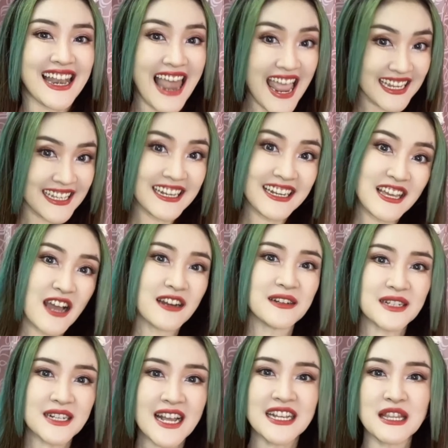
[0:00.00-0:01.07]
และที่เลือก
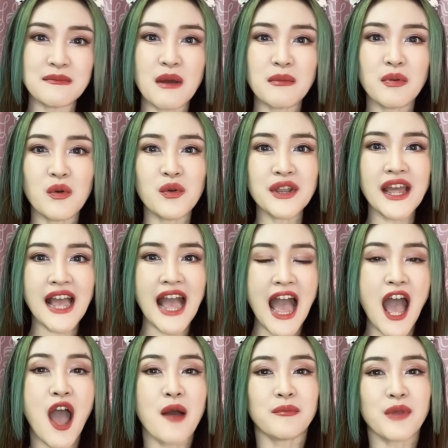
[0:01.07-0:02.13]
เรื่องนี้มาพูดนะคะ
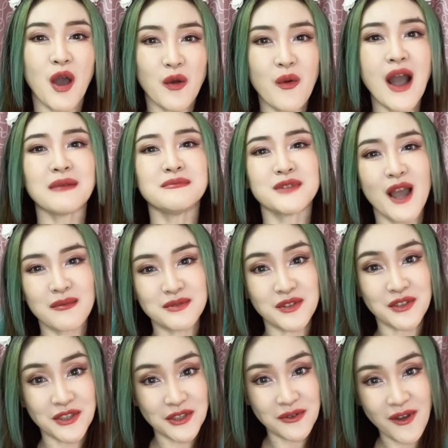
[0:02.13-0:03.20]
เพราะความชอบส่
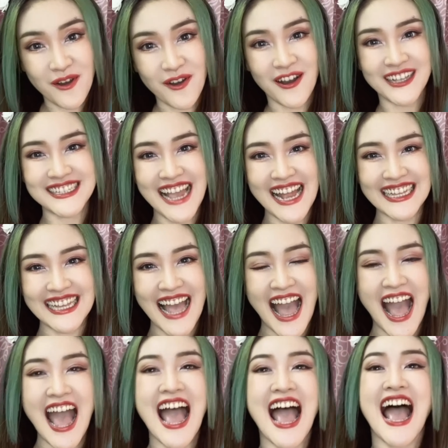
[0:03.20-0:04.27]
วนตัวของอาจารย์ค่ะ
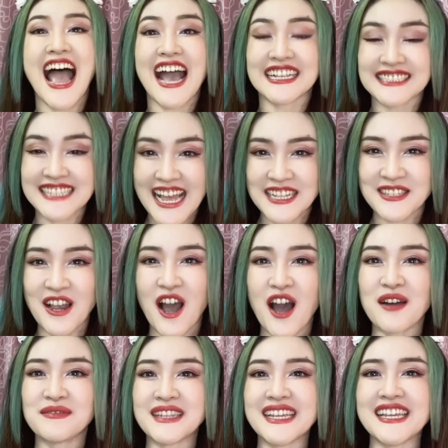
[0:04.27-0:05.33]
อาจารย์ชอ
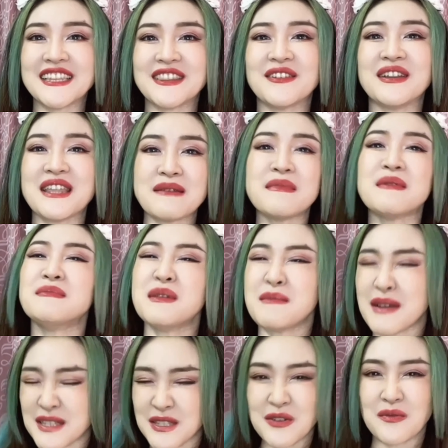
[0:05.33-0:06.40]
บที่ตัวนี้มันมี
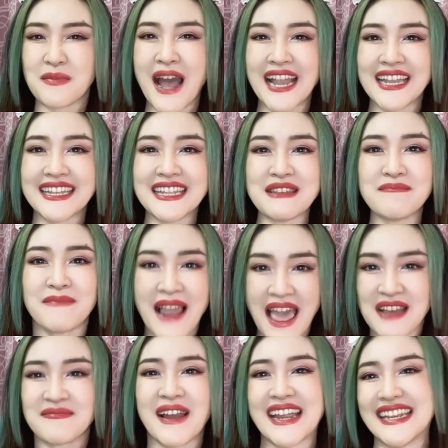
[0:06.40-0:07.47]
บรรจุภัณฑ์ที่แปลก
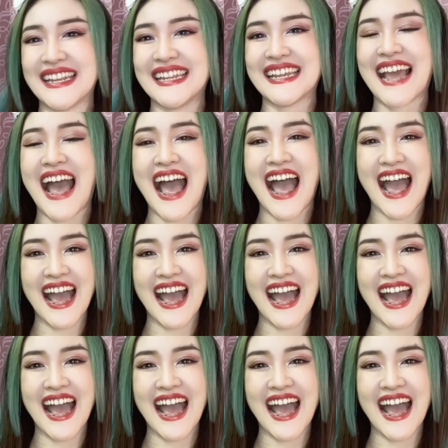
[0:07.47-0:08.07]
ใหม่ดีค่ะ